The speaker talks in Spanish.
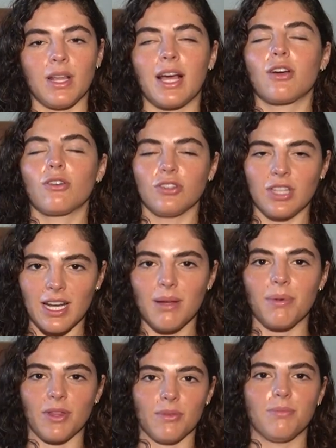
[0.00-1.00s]
la
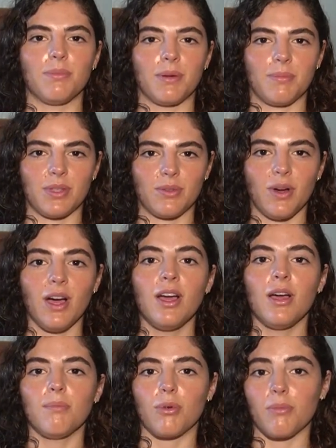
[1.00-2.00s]
condena perdón, perpetua
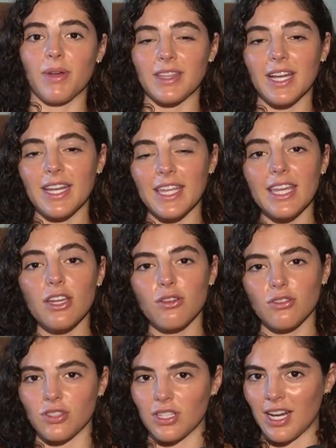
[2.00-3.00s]
por matar
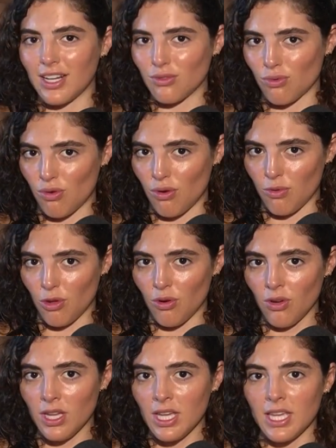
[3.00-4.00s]
y cocinar a su
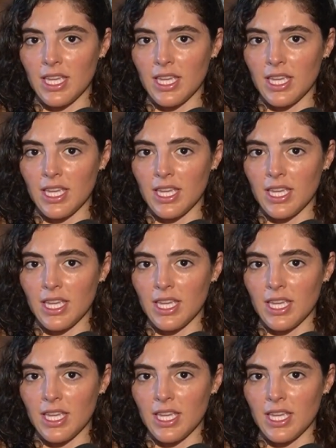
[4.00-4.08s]
novio,